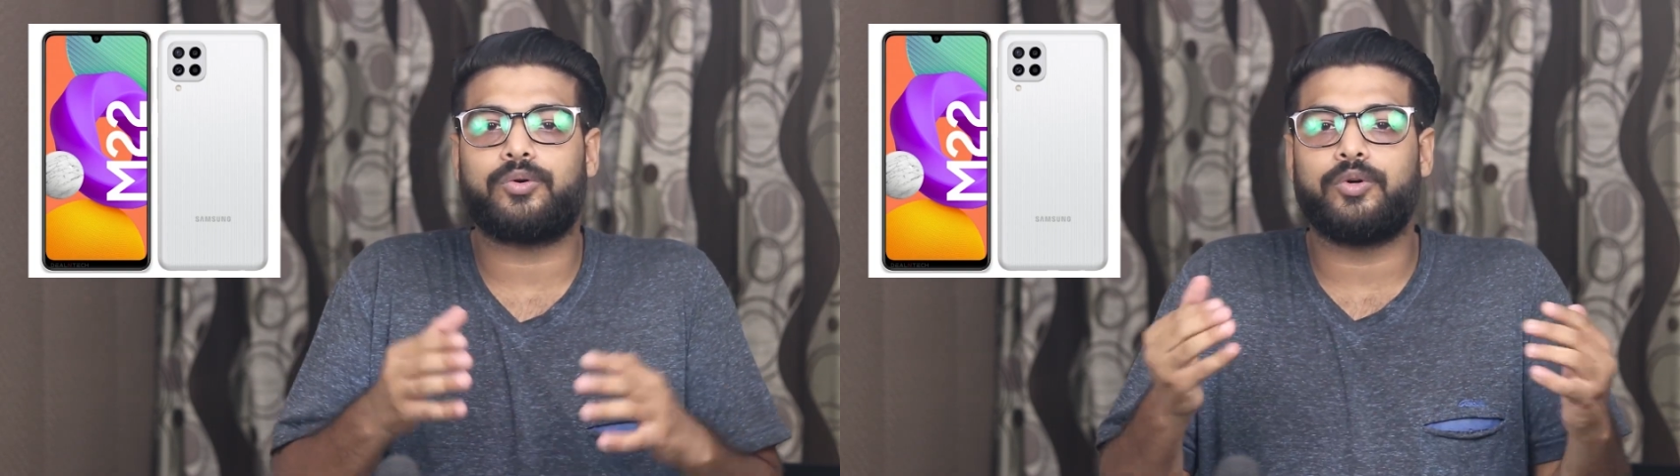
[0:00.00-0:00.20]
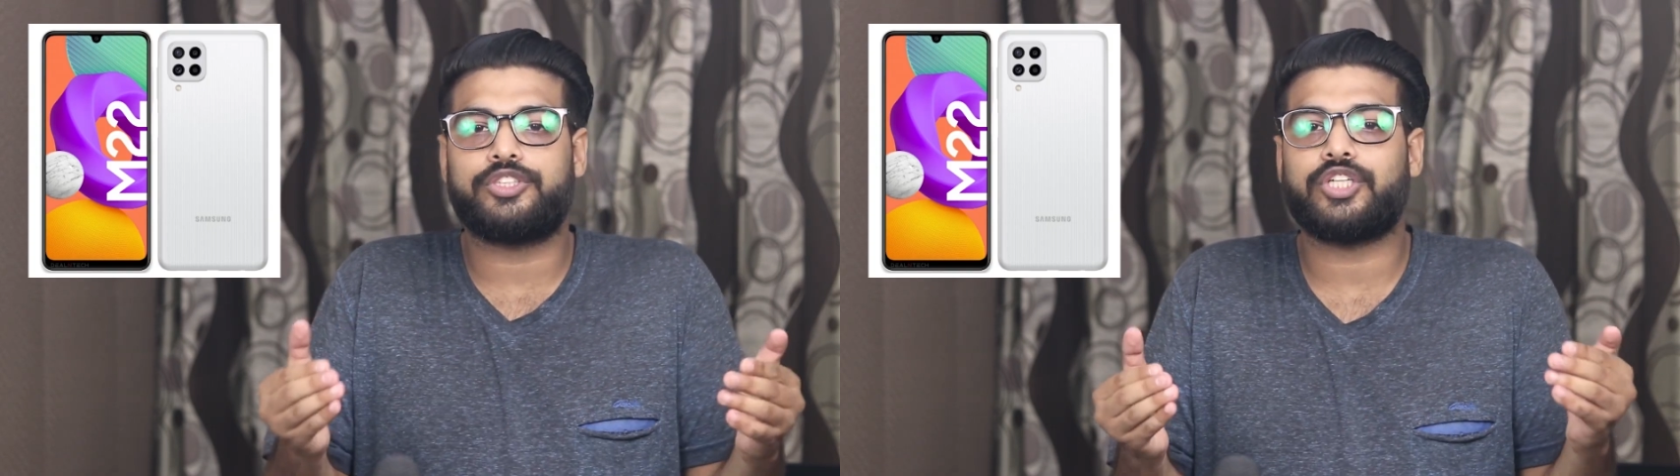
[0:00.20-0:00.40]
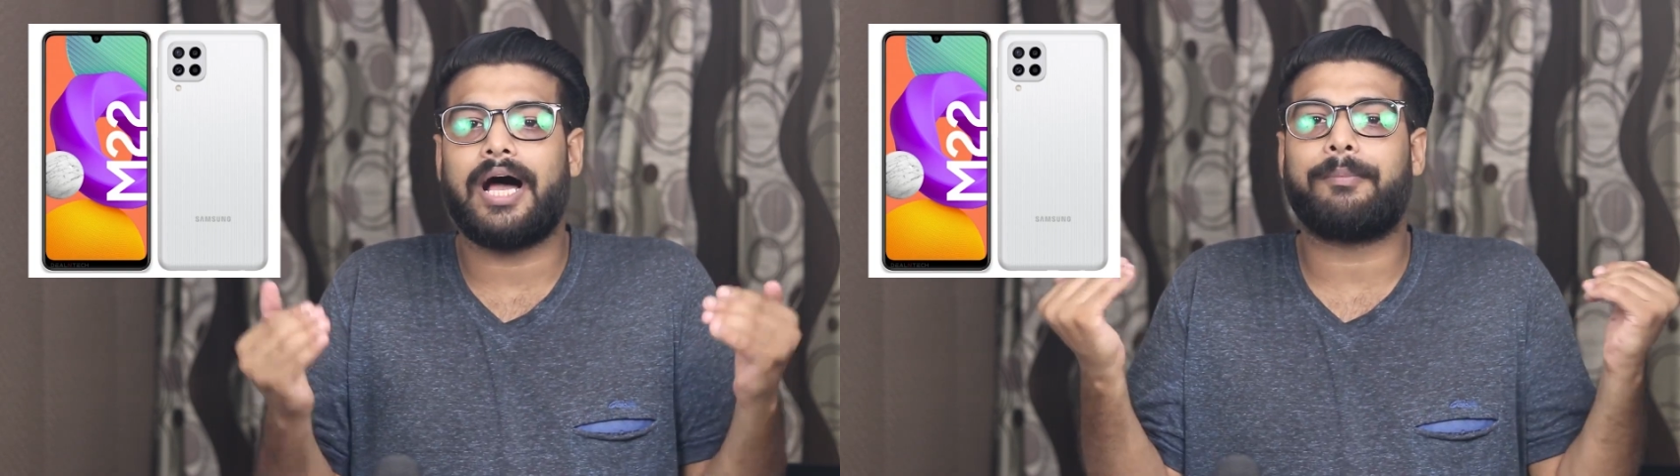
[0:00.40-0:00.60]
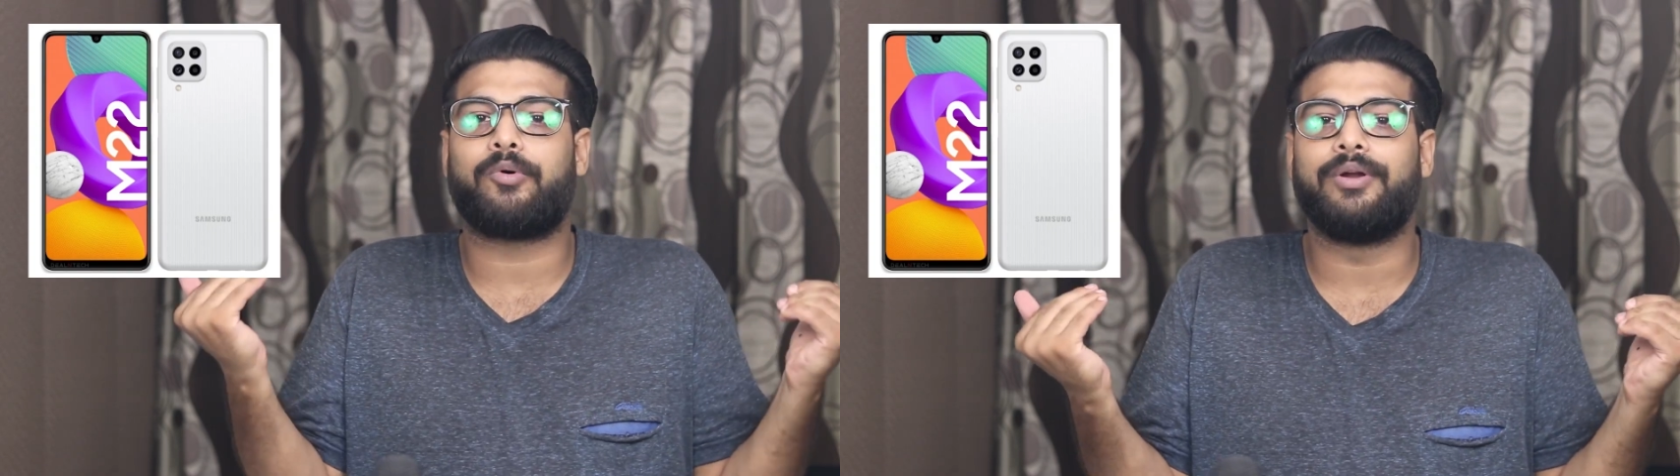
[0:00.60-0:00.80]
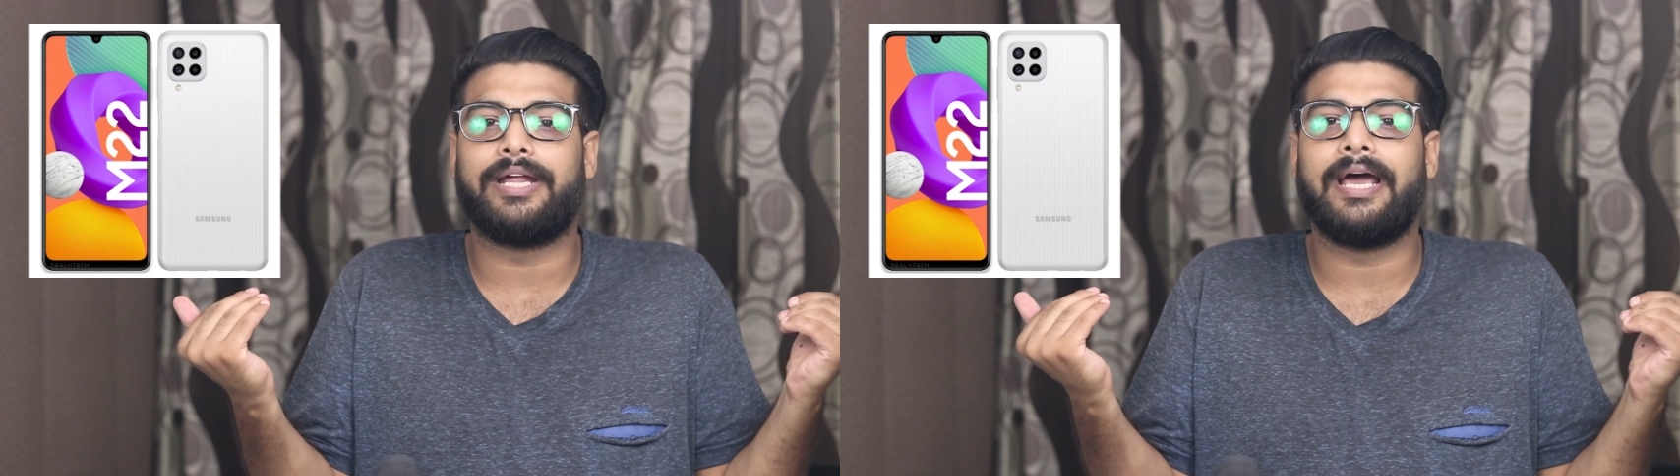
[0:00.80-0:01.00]
कुछ
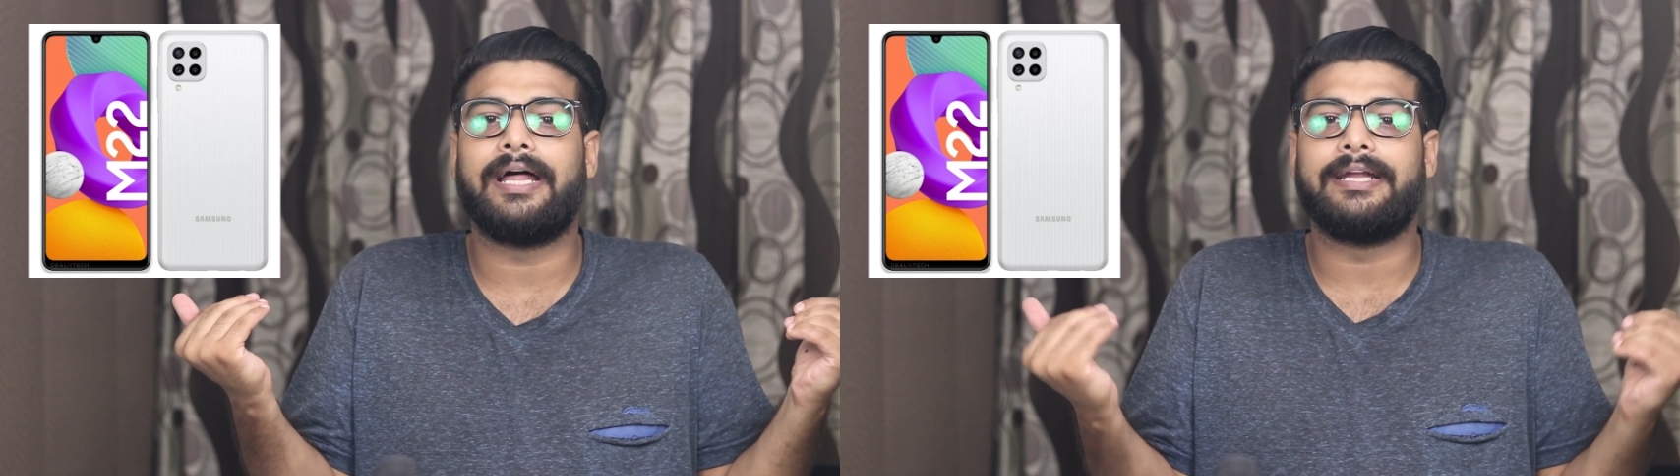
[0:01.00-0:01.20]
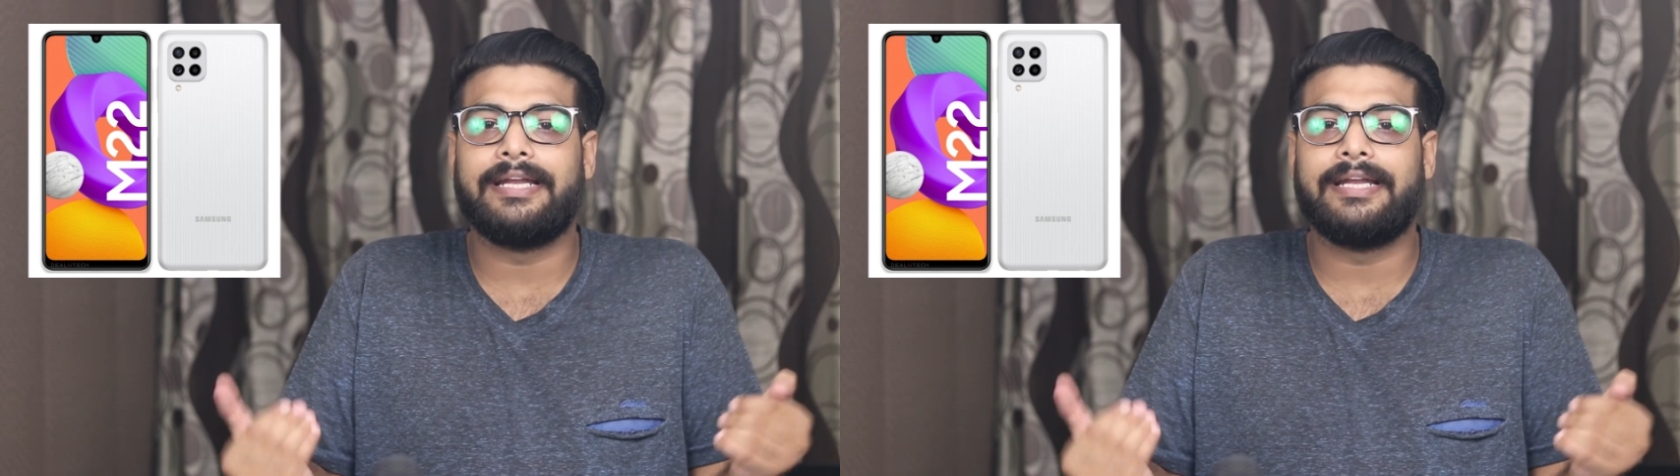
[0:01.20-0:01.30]
आपको नया